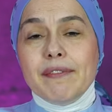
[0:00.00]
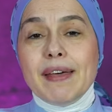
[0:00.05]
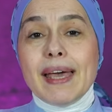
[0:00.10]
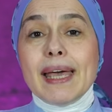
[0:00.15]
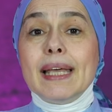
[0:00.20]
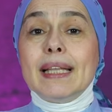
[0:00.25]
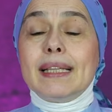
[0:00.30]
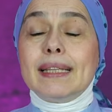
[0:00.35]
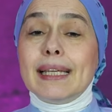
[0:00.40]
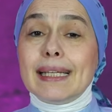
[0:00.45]

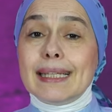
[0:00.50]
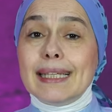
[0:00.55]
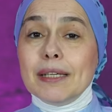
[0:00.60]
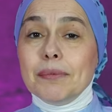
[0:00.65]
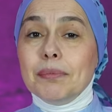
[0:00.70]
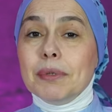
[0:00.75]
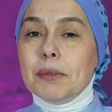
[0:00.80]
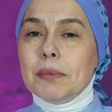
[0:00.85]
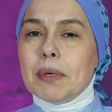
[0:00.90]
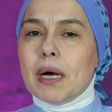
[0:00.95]
Ve
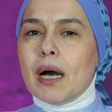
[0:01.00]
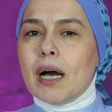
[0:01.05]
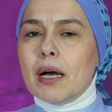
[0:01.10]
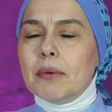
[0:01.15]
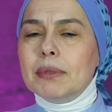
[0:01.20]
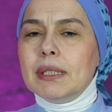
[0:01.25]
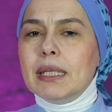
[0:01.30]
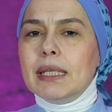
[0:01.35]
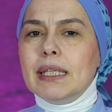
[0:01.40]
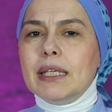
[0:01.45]
dediğim gibi
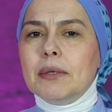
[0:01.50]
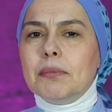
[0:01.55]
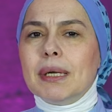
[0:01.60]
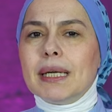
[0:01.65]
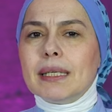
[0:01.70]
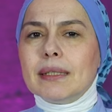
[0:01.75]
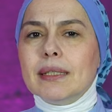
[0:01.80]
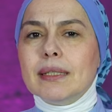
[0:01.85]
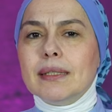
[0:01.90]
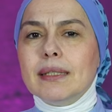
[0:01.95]
hamileliği
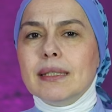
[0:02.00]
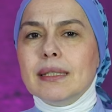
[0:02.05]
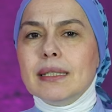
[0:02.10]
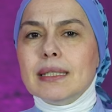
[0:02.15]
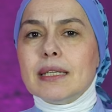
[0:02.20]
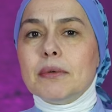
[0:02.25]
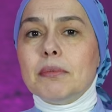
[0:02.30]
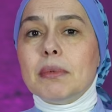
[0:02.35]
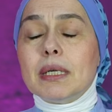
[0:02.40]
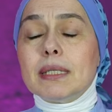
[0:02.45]
beklediğiniz
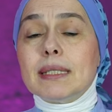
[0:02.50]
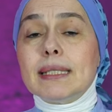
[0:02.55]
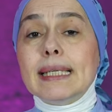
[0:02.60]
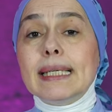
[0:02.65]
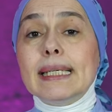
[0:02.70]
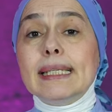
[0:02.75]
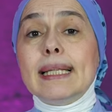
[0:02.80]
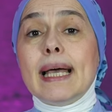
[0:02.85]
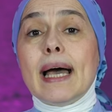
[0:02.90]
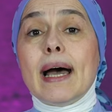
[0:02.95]
zaman
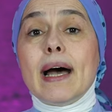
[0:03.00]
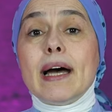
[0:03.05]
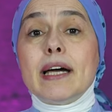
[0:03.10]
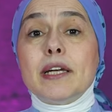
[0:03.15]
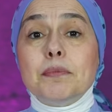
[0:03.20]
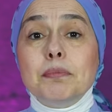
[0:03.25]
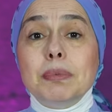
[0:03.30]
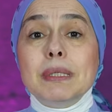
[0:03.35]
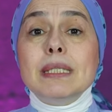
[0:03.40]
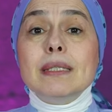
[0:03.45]
zihin
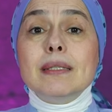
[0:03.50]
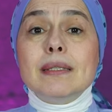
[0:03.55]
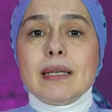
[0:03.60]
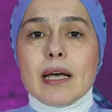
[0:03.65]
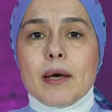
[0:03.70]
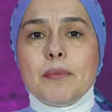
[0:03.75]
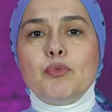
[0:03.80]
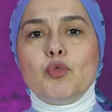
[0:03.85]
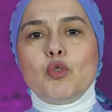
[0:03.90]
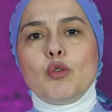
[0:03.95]
her bir
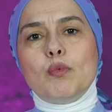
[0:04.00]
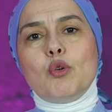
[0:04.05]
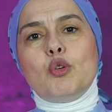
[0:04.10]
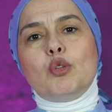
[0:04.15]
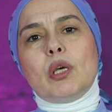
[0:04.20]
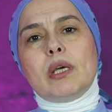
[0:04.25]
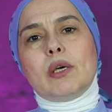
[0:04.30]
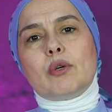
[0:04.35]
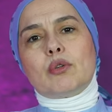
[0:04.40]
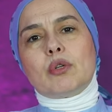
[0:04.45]
semptomu
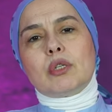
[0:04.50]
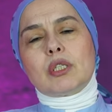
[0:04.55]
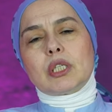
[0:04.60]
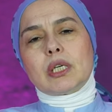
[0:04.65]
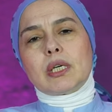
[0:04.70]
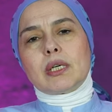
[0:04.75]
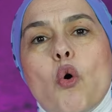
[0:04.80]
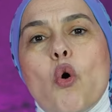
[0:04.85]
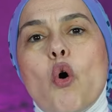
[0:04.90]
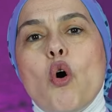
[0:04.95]
ona
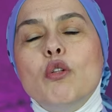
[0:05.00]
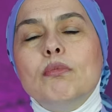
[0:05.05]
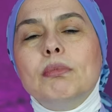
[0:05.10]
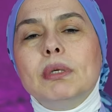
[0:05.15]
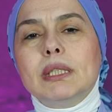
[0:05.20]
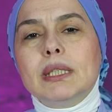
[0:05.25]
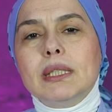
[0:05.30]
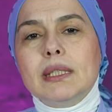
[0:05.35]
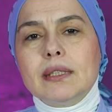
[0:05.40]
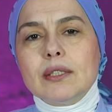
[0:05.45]
yoracak.
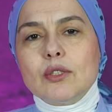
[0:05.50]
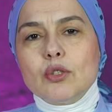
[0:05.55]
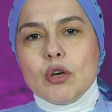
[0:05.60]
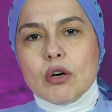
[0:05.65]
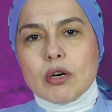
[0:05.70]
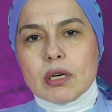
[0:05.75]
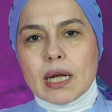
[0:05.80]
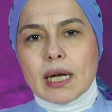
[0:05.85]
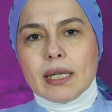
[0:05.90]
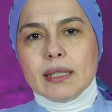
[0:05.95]
Olmadığınızı
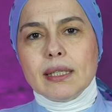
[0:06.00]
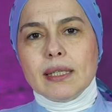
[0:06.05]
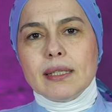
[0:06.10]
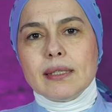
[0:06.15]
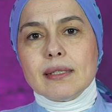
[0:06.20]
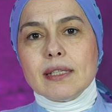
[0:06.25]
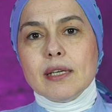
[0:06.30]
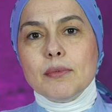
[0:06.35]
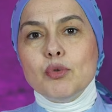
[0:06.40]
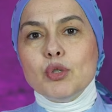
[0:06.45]

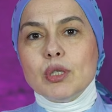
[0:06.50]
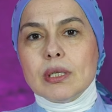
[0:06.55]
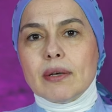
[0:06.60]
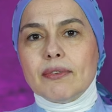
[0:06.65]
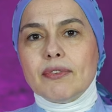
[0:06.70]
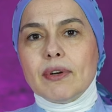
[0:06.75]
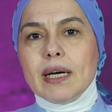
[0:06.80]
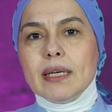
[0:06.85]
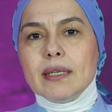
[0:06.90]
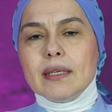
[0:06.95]
öğrendiğinizde bu
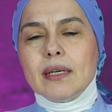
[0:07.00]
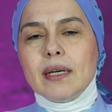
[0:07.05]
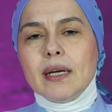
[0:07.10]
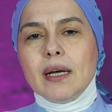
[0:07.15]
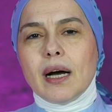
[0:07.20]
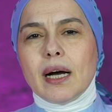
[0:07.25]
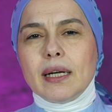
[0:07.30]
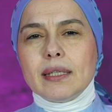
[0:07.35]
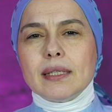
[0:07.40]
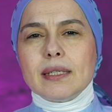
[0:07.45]
sefer
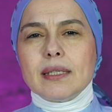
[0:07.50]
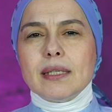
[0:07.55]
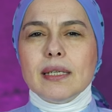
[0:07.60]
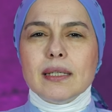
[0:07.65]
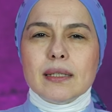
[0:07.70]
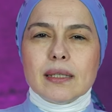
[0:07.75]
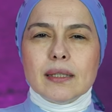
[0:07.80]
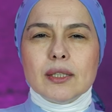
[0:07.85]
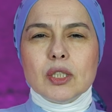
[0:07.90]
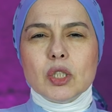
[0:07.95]
Hani
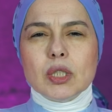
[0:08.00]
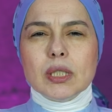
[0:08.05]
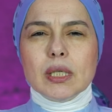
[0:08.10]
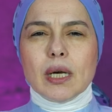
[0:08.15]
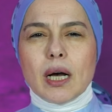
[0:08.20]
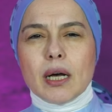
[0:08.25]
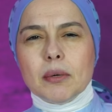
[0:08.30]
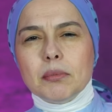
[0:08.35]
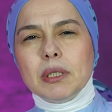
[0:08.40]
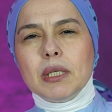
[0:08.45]
zihin alıştı
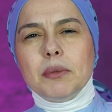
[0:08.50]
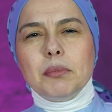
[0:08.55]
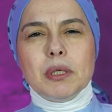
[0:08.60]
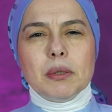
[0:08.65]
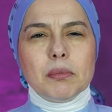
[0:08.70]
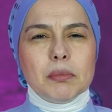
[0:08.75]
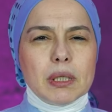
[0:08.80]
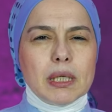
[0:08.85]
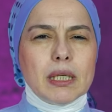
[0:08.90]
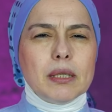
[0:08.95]
ya hamile
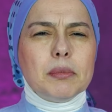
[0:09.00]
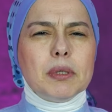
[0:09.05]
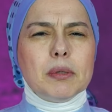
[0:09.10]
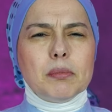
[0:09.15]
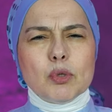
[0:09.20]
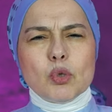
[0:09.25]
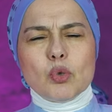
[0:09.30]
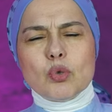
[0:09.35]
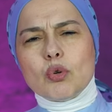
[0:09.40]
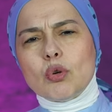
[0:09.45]
miyim değil miyim
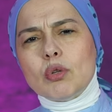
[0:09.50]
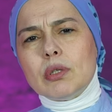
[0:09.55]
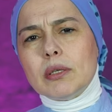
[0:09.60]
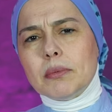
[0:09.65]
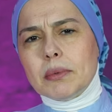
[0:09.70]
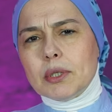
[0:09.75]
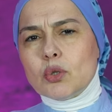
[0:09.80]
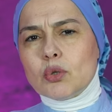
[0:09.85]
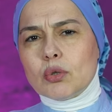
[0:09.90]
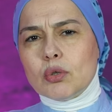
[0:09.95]
bir sürü onunla
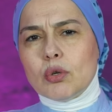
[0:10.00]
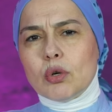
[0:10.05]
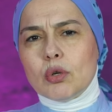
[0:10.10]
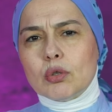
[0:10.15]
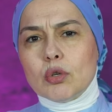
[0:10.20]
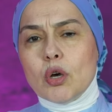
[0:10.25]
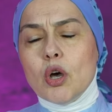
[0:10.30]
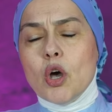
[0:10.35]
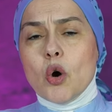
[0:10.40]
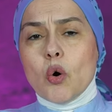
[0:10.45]
meşgul
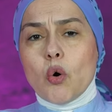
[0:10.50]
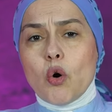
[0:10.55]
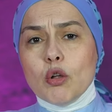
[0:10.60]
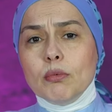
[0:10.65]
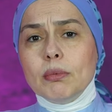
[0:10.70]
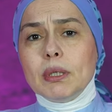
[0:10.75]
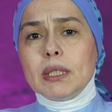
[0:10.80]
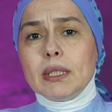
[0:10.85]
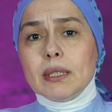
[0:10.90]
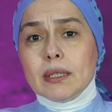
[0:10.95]
oldu.
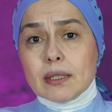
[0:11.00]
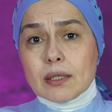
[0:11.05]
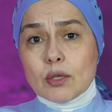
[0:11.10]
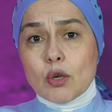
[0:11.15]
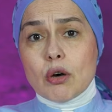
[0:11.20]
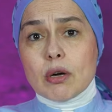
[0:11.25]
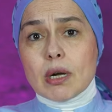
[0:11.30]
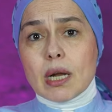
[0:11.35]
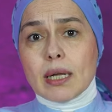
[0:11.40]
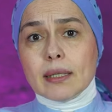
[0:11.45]
Olmadığınızı
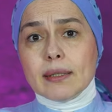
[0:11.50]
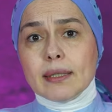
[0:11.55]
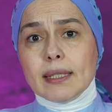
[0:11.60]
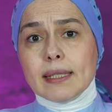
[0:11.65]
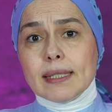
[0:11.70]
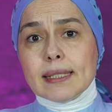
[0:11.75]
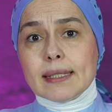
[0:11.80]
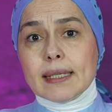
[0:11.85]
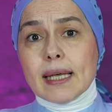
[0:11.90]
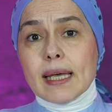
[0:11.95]

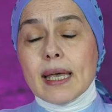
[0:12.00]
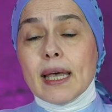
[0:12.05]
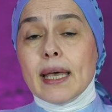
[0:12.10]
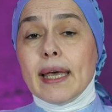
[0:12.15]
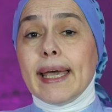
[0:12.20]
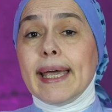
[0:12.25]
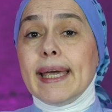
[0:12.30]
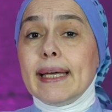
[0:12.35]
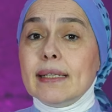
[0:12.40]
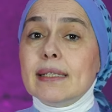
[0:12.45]
öğrendiğinizde
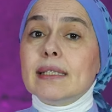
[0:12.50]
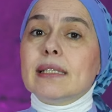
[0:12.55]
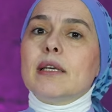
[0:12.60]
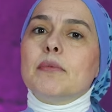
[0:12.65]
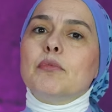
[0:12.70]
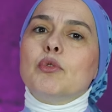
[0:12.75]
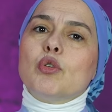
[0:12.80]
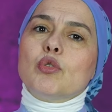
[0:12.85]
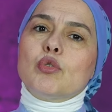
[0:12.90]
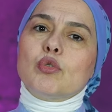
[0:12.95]
eğer
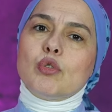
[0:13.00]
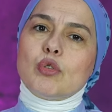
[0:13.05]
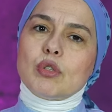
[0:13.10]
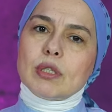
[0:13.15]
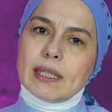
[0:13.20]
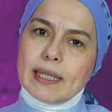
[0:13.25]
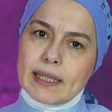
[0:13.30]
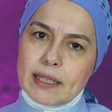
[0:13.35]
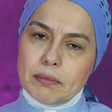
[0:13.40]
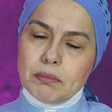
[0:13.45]

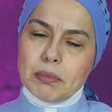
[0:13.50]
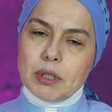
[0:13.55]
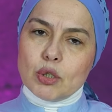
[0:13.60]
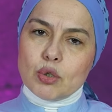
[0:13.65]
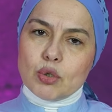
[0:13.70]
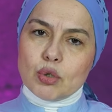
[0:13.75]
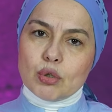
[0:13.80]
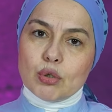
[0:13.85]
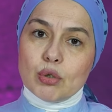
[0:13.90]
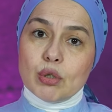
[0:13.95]
istemiyorsunuz derin bir
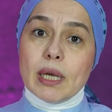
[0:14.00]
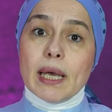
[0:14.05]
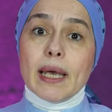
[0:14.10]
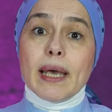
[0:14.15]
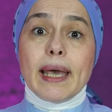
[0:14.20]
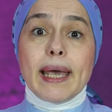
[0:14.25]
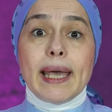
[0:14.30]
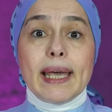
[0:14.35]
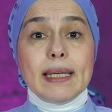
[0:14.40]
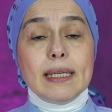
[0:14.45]
şükür,
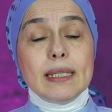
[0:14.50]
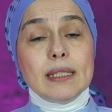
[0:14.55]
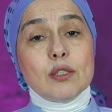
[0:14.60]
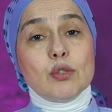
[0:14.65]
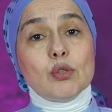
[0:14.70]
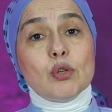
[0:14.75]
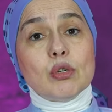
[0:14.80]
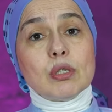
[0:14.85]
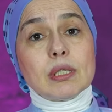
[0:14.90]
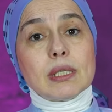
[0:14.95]
eğer
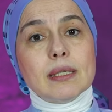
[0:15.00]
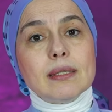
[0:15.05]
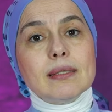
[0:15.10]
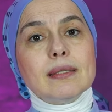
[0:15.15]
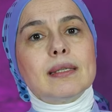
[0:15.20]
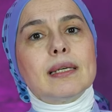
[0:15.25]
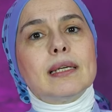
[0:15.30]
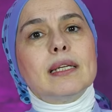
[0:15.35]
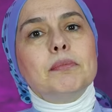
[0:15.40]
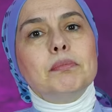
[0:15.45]

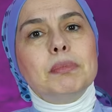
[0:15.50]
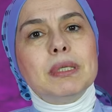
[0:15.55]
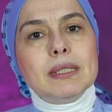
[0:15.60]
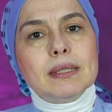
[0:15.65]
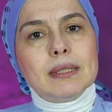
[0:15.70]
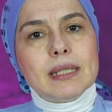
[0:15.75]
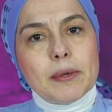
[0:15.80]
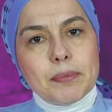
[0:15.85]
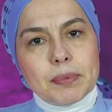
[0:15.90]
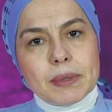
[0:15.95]
istiyorsanız derin
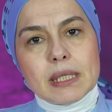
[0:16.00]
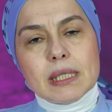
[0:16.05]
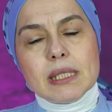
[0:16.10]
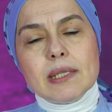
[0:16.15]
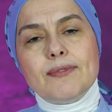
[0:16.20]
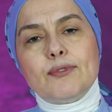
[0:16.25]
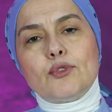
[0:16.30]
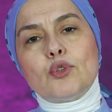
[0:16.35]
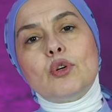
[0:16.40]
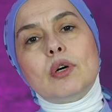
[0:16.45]
bir
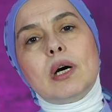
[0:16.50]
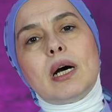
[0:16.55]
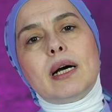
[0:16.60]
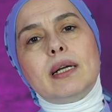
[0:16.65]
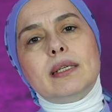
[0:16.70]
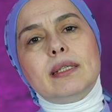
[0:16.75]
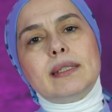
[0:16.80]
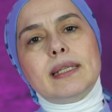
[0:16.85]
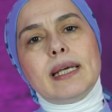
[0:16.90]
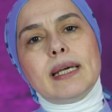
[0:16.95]
depresif ruh
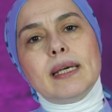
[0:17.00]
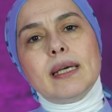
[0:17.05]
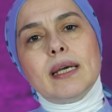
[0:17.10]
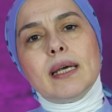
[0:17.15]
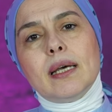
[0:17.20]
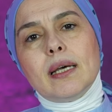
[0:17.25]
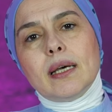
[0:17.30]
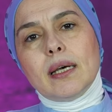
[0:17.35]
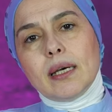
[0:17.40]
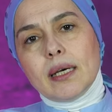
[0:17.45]
haline
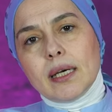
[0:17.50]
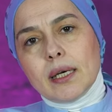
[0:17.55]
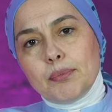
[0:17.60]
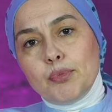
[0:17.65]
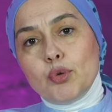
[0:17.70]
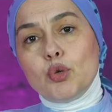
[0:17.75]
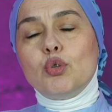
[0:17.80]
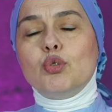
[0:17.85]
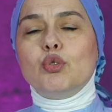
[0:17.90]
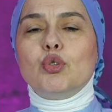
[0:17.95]
e,
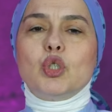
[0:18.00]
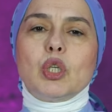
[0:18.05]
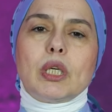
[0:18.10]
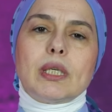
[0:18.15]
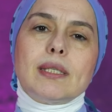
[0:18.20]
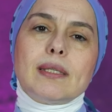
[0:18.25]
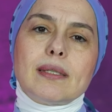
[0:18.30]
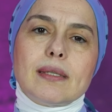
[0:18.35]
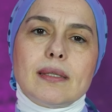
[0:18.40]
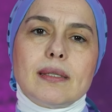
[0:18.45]

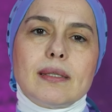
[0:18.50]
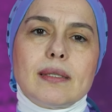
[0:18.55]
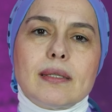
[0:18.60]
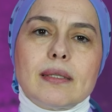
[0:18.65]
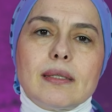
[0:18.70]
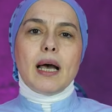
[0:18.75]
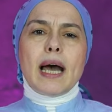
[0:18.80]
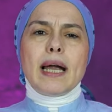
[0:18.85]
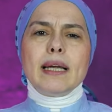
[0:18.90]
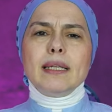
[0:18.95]
bürüneceksiniz.
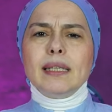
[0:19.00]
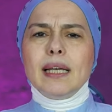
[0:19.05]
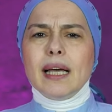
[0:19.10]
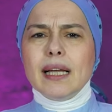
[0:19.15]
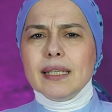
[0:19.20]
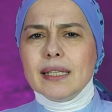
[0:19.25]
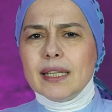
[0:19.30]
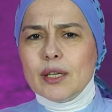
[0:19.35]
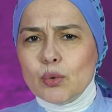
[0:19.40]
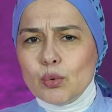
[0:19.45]

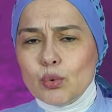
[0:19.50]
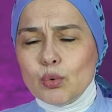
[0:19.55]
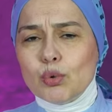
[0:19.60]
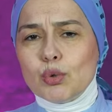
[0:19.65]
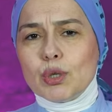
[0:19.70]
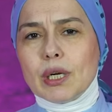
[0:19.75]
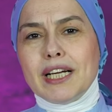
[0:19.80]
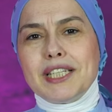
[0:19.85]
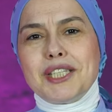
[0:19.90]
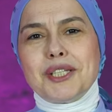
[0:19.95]
Erkenle
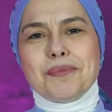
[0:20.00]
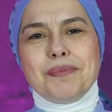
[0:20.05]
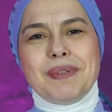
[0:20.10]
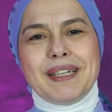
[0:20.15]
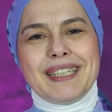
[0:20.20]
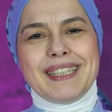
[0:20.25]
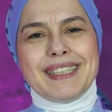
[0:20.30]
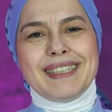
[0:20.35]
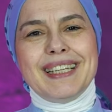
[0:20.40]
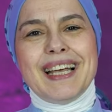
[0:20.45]

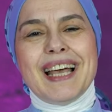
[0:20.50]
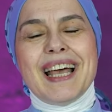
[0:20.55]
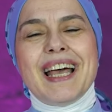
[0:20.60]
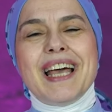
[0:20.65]
uğraşmayın.